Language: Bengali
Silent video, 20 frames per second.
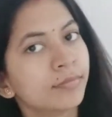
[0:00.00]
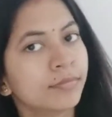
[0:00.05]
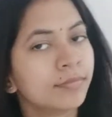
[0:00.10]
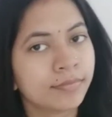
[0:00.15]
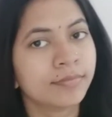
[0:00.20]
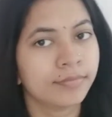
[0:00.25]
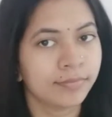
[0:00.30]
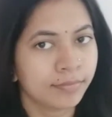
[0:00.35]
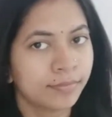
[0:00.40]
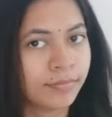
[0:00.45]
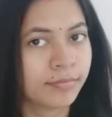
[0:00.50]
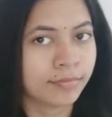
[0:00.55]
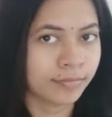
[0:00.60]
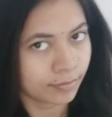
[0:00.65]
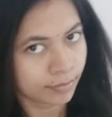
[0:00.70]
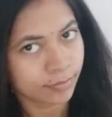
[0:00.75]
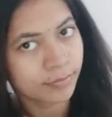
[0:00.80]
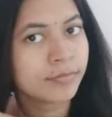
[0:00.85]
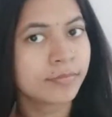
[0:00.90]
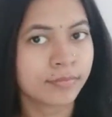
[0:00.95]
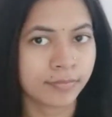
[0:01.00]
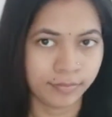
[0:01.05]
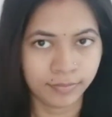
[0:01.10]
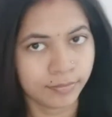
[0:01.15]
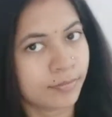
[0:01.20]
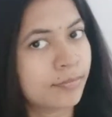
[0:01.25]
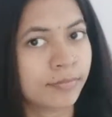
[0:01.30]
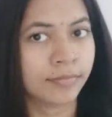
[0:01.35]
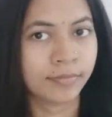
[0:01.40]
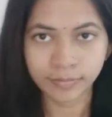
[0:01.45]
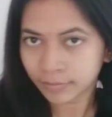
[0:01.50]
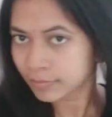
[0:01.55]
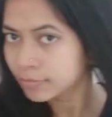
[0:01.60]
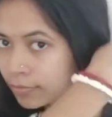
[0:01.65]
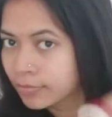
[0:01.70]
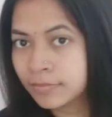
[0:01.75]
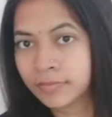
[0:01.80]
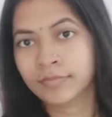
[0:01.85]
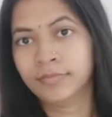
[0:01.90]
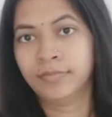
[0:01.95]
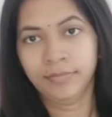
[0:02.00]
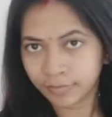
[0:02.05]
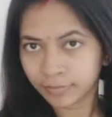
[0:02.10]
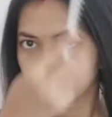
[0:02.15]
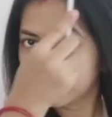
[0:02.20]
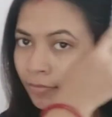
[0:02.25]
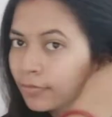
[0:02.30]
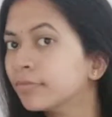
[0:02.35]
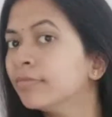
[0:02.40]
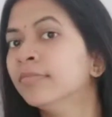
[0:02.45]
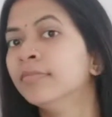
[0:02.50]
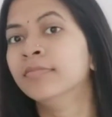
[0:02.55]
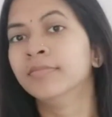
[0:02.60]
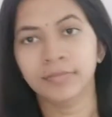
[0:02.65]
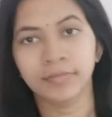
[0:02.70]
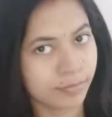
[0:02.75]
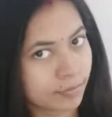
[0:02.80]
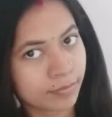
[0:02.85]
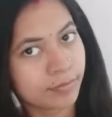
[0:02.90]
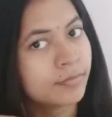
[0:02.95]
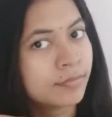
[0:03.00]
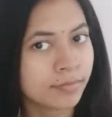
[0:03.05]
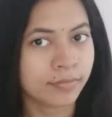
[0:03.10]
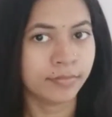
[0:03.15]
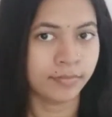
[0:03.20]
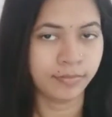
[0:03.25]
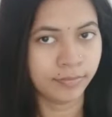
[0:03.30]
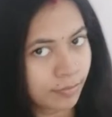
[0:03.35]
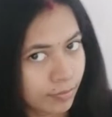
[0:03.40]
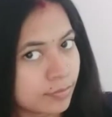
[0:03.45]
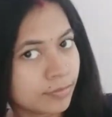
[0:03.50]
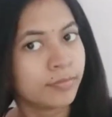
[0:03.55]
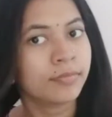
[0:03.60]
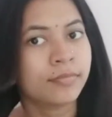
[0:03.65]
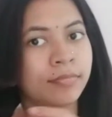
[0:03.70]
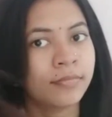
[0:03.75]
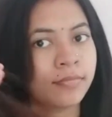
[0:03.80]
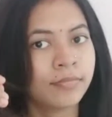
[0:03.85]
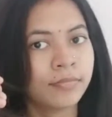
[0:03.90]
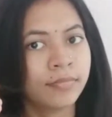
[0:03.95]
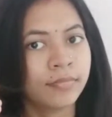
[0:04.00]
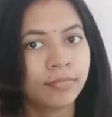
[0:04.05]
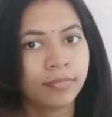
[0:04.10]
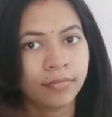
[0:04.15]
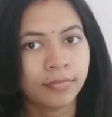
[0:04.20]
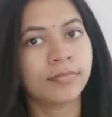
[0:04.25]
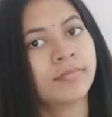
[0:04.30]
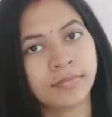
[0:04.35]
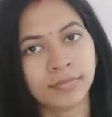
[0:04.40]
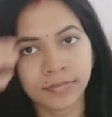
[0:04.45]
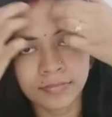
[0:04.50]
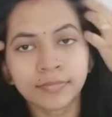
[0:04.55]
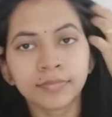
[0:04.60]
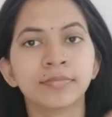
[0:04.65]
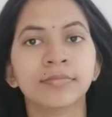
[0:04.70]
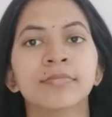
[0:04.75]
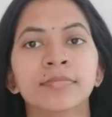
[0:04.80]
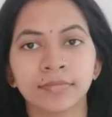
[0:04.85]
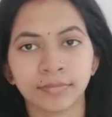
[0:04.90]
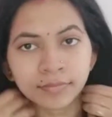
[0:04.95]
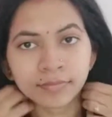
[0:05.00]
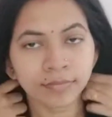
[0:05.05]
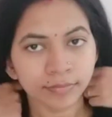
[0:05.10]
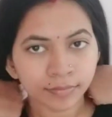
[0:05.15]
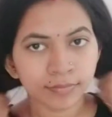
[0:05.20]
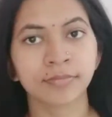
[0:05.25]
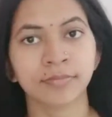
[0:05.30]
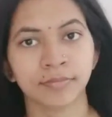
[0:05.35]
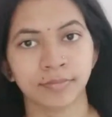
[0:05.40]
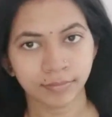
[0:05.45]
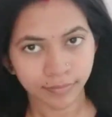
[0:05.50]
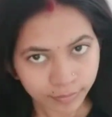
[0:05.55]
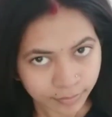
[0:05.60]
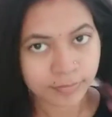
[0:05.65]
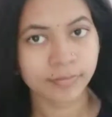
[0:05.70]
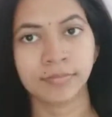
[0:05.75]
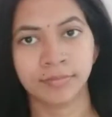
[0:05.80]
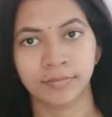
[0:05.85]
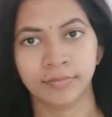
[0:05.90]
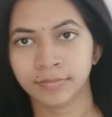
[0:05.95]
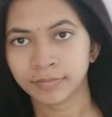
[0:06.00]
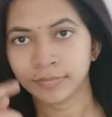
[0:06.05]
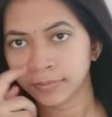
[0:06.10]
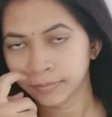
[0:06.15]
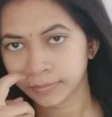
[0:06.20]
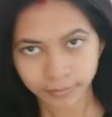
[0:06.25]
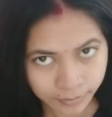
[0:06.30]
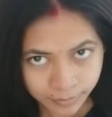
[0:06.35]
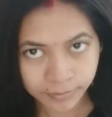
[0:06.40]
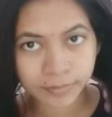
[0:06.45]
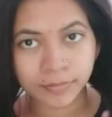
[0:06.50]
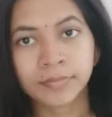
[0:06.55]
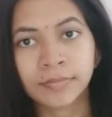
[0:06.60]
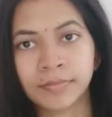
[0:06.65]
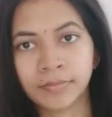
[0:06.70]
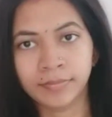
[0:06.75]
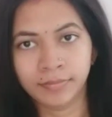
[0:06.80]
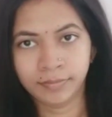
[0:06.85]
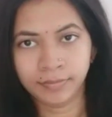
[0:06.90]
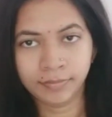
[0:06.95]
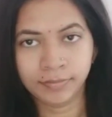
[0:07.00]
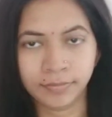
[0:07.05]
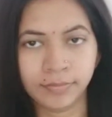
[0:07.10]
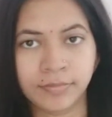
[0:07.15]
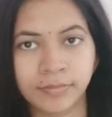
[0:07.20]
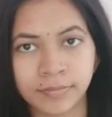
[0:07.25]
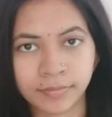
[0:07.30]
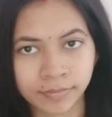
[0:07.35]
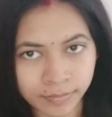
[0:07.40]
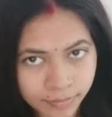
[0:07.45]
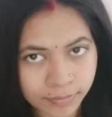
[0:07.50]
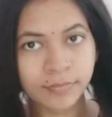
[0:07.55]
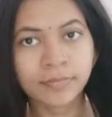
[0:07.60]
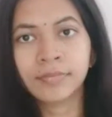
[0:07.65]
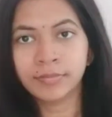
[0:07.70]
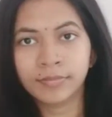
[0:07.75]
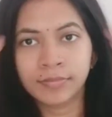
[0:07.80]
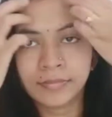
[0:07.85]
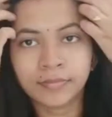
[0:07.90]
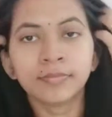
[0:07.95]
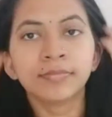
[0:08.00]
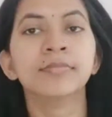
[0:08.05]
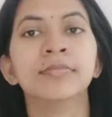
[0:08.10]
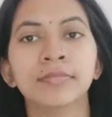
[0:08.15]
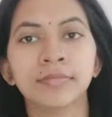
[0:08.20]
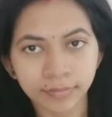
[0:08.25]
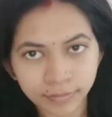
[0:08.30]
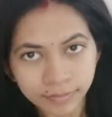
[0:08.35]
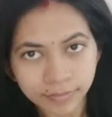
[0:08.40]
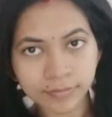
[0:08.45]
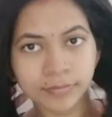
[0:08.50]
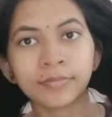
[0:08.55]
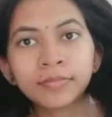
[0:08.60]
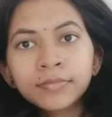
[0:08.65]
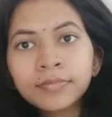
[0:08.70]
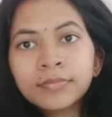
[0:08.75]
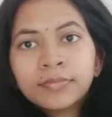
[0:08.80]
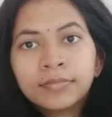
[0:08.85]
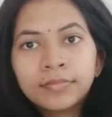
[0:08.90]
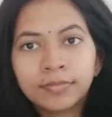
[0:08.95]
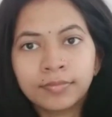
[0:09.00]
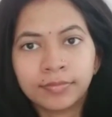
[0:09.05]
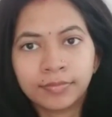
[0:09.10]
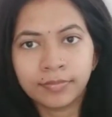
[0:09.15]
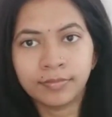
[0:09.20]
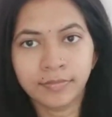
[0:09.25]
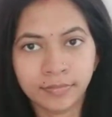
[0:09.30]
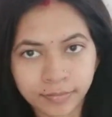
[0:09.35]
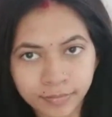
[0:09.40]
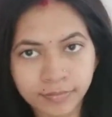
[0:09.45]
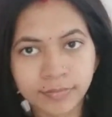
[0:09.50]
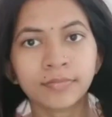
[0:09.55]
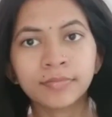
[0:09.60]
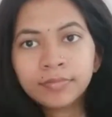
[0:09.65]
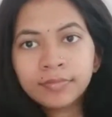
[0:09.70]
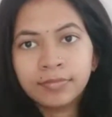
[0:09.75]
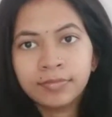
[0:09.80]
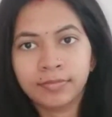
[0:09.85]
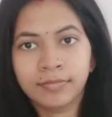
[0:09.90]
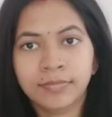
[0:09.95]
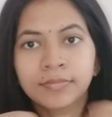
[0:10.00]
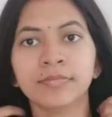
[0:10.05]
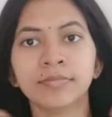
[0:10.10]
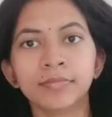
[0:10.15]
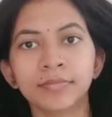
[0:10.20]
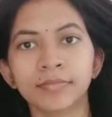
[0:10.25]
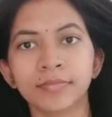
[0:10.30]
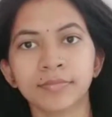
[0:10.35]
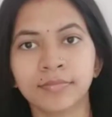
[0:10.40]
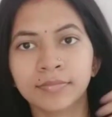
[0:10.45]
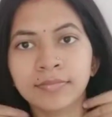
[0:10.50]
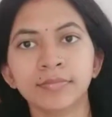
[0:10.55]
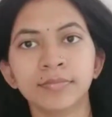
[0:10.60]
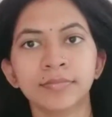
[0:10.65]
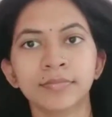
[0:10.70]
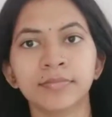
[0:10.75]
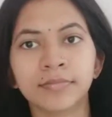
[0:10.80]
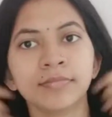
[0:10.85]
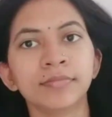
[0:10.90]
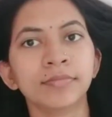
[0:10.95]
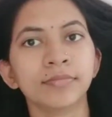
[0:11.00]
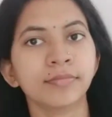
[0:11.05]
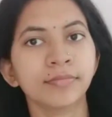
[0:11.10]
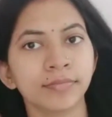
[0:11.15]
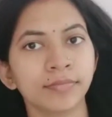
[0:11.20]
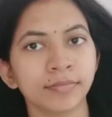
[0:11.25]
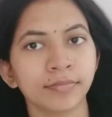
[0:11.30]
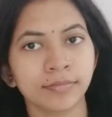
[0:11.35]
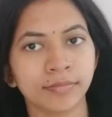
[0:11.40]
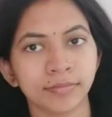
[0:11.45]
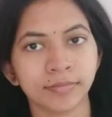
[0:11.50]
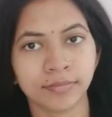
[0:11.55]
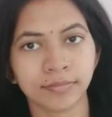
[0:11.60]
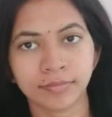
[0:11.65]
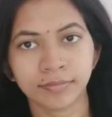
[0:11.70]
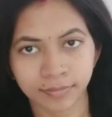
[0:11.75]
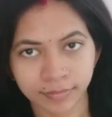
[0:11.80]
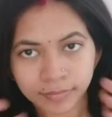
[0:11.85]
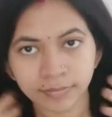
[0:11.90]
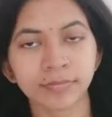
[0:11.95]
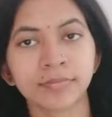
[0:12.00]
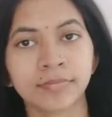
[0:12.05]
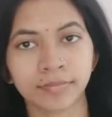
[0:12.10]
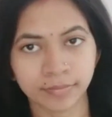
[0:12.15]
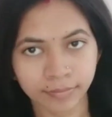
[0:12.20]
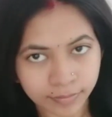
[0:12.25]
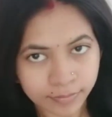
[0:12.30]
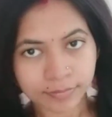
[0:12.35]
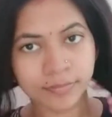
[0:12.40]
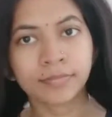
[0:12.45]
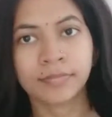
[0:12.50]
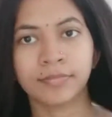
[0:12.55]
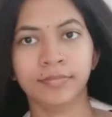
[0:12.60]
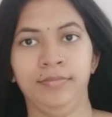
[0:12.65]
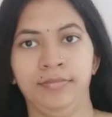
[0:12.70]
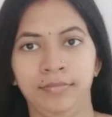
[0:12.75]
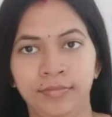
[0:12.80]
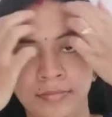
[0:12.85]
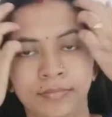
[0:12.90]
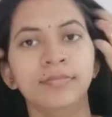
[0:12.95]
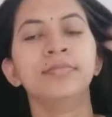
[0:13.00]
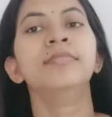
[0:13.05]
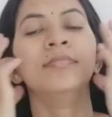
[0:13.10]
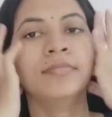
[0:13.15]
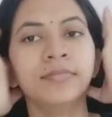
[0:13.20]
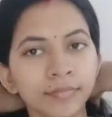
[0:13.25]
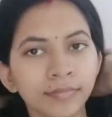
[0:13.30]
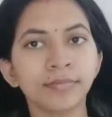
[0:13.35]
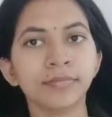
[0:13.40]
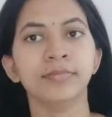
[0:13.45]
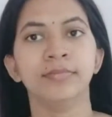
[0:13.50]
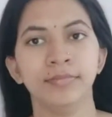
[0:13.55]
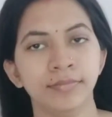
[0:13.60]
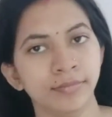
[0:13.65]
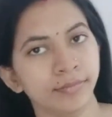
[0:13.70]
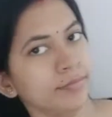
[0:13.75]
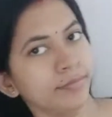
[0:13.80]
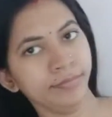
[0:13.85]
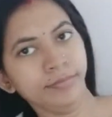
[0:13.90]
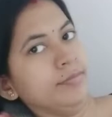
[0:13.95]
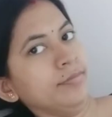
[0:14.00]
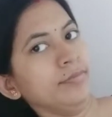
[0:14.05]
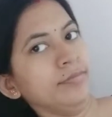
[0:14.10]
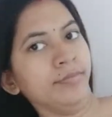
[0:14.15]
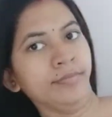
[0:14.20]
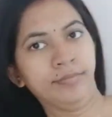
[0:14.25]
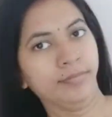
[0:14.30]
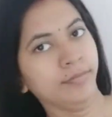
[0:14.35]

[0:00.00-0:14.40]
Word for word: ওয়েলকাম টু মাই চ্যানেল তো আজকে আমি তোমাদের সাথে শেয়ার করব খুবই ইজি একটা হেয়ার প্যাক তো এটার জন্য তোমাদেরকে কি করতে হবে বেশি কিছু করতে হবে না সবাই আমি যেটা ইউজ করব সেটা সবার বাড়িতে অ্যাভেলেবেল আশা করছি তো তার জন্য আমাদের লাগবে অল্প কিছুটা